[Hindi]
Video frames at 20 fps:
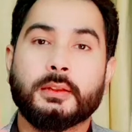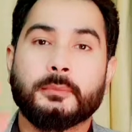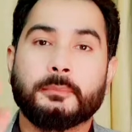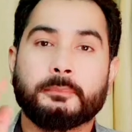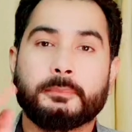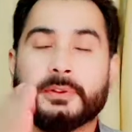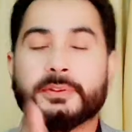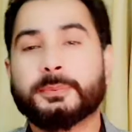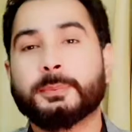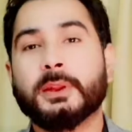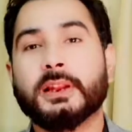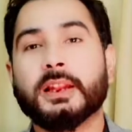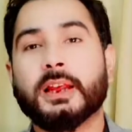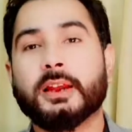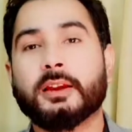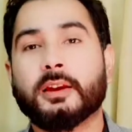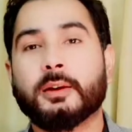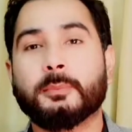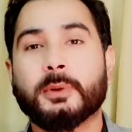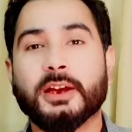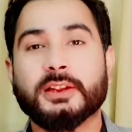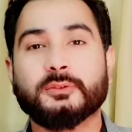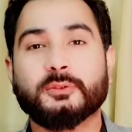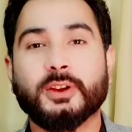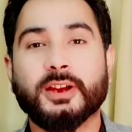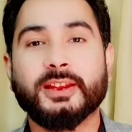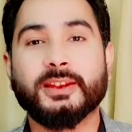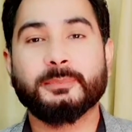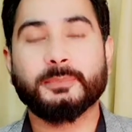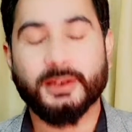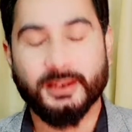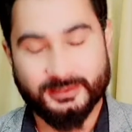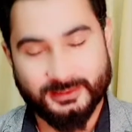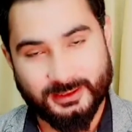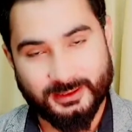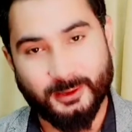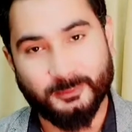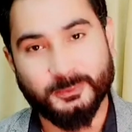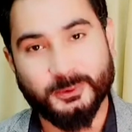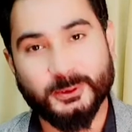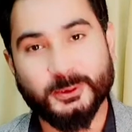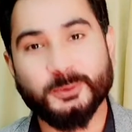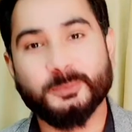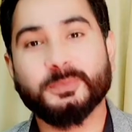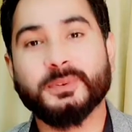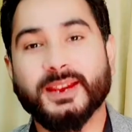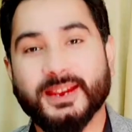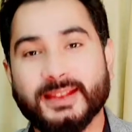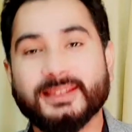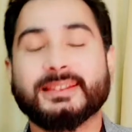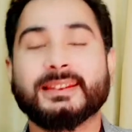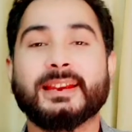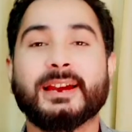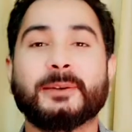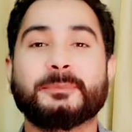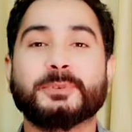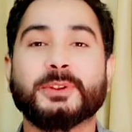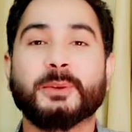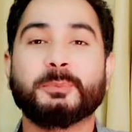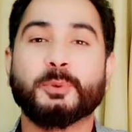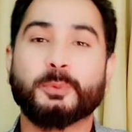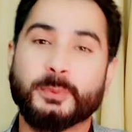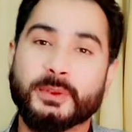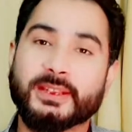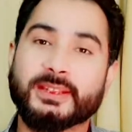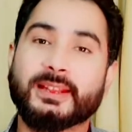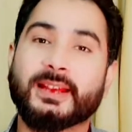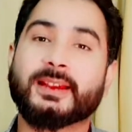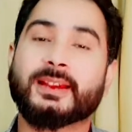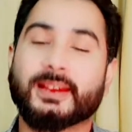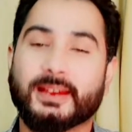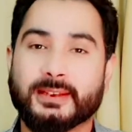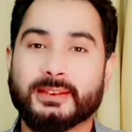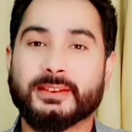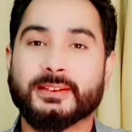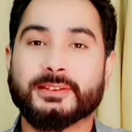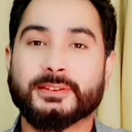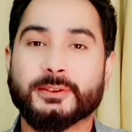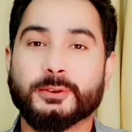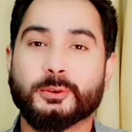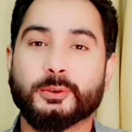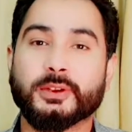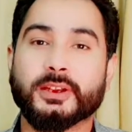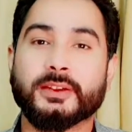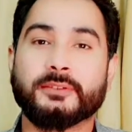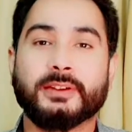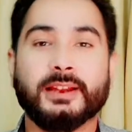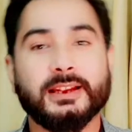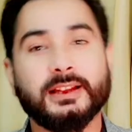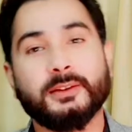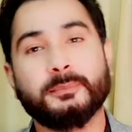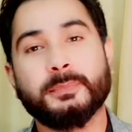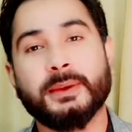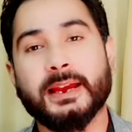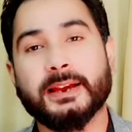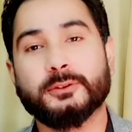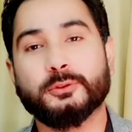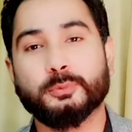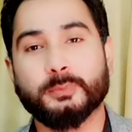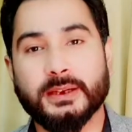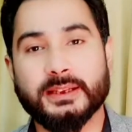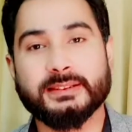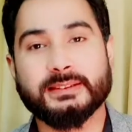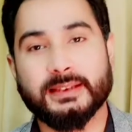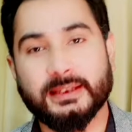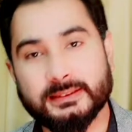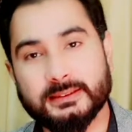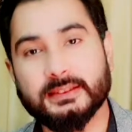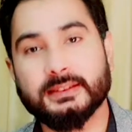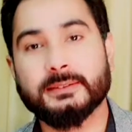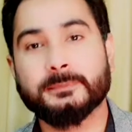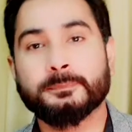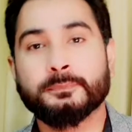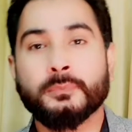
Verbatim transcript: बिसमीम् अल्लाम कैसे हैं आप सब उम्मीद है खैरियत से होंगे वेलकम बैक टू माई चैनल